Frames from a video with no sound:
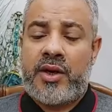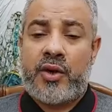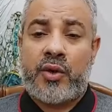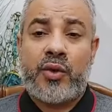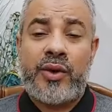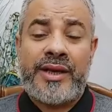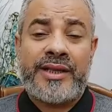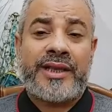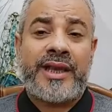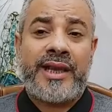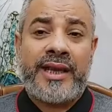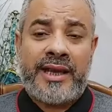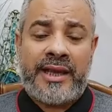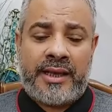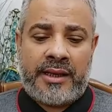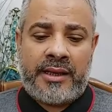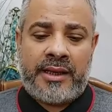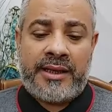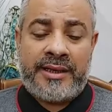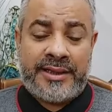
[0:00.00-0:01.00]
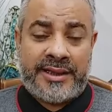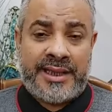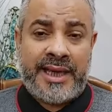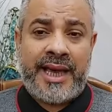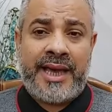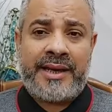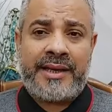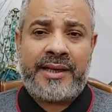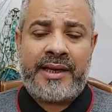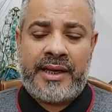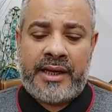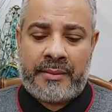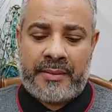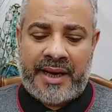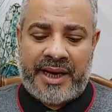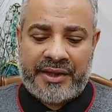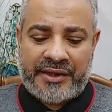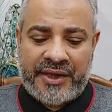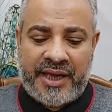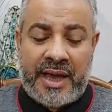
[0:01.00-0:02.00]
رؤيه الانسان
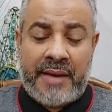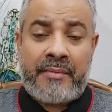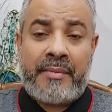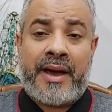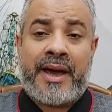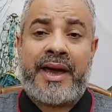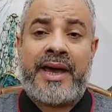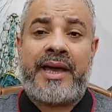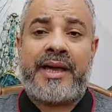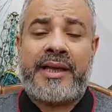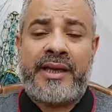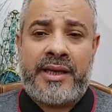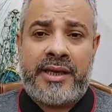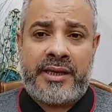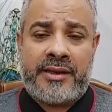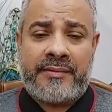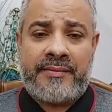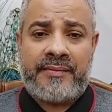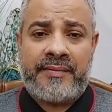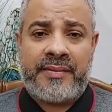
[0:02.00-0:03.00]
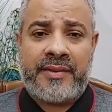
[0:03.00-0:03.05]
لبعض امعائه